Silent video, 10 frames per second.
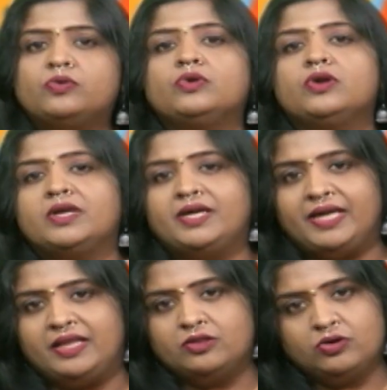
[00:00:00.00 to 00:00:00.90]
உங்களோட
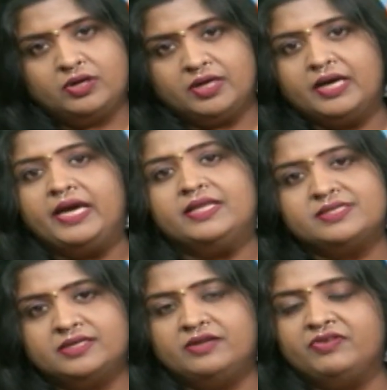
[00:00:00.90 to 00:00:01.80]
டென்த் ஒரு
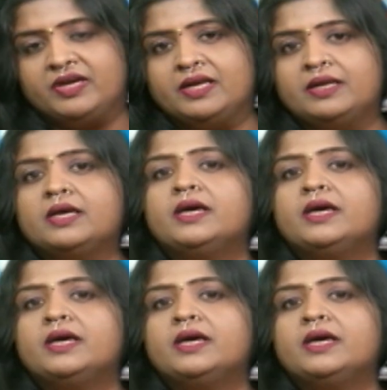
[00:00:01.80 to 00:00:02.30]
எயித் சர்டிஃபிகேட்